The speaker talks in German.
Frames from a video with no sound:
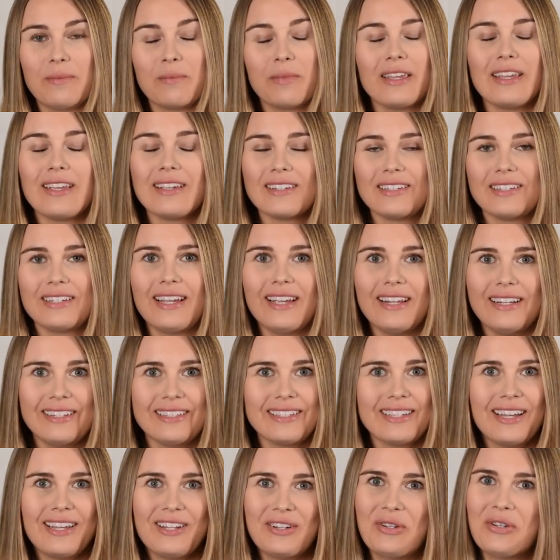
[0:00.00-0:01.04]
Im Gegenteil,
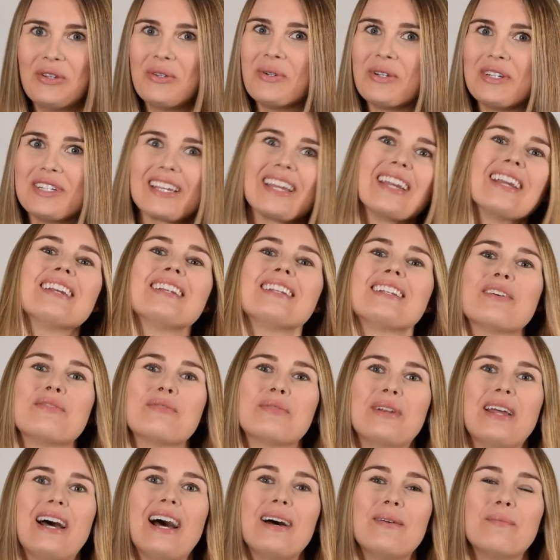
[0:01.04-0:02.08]
ich kann euch nur dringend
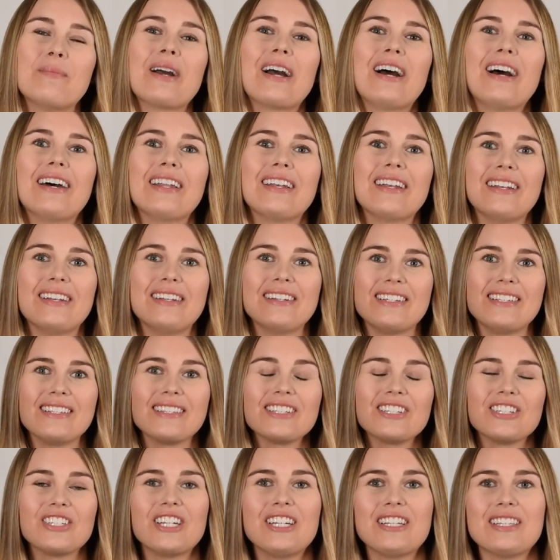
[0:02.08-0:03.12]
davon abraten,
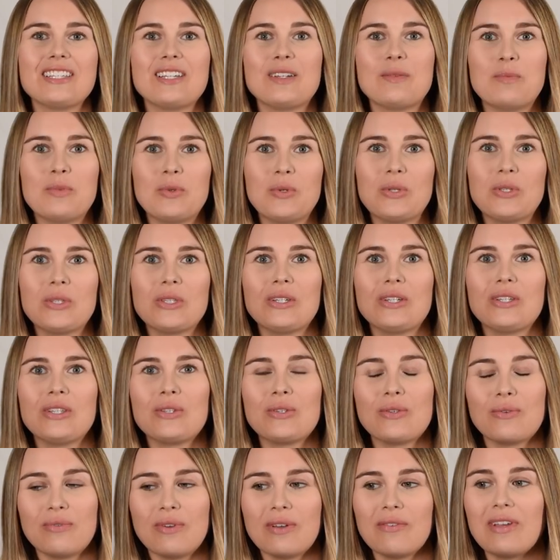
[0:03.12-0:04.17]
diese Schallzahnbürste
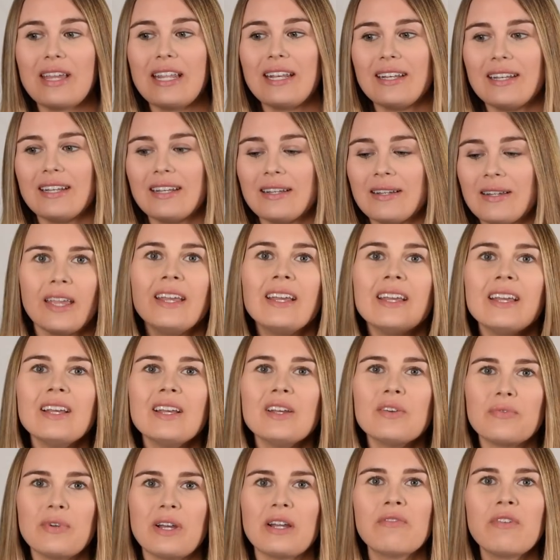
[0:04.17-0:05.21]
zu verwenden.
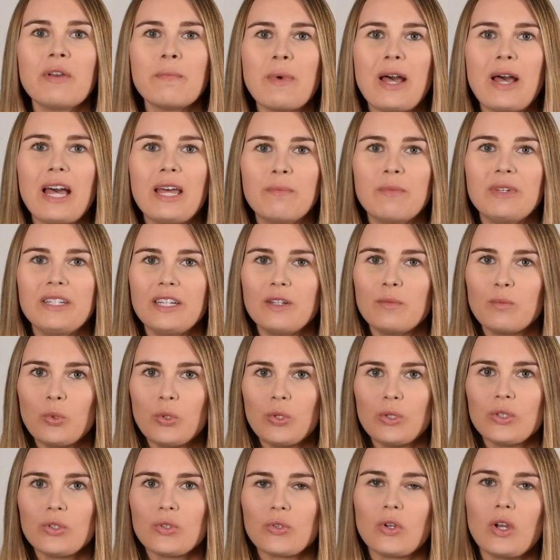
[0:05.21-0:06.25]
Fangen wir mal an mit den
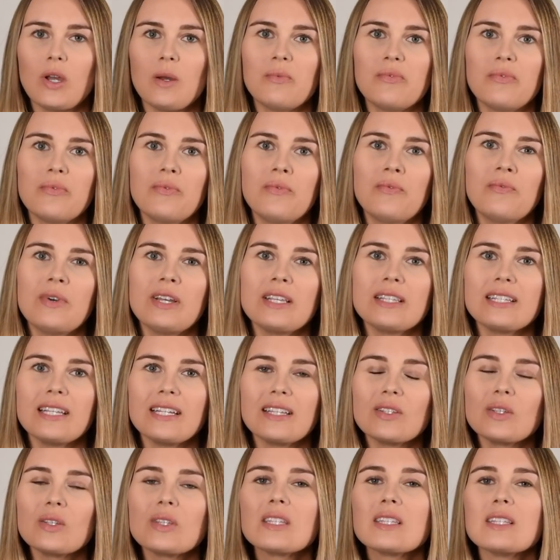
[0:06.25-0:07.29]
Bürstenköpfen, was ja
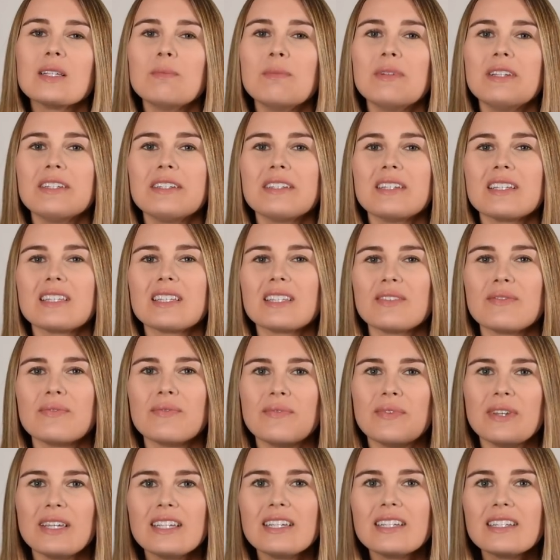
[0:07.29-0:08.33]
so ziemlich das
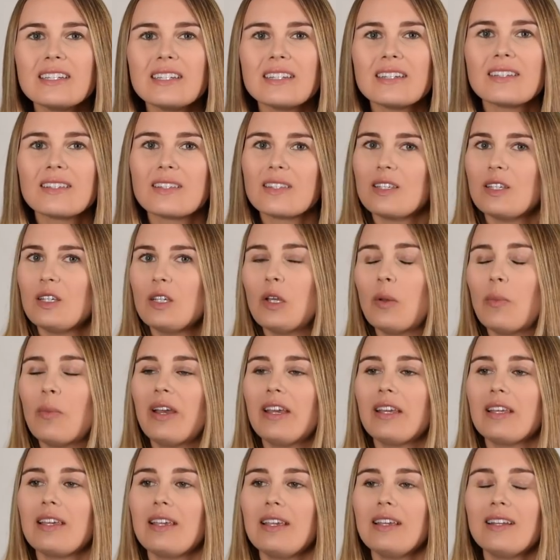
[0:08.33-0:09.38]
Wichtigste bei
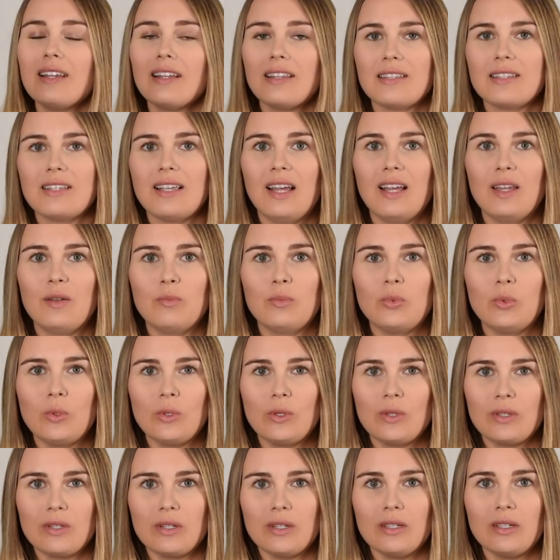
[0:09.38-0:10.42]
jeder
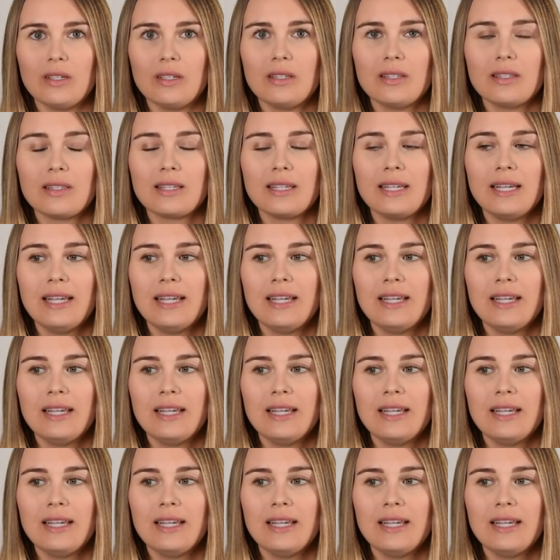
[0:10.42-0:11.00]
Zahnbürste ist.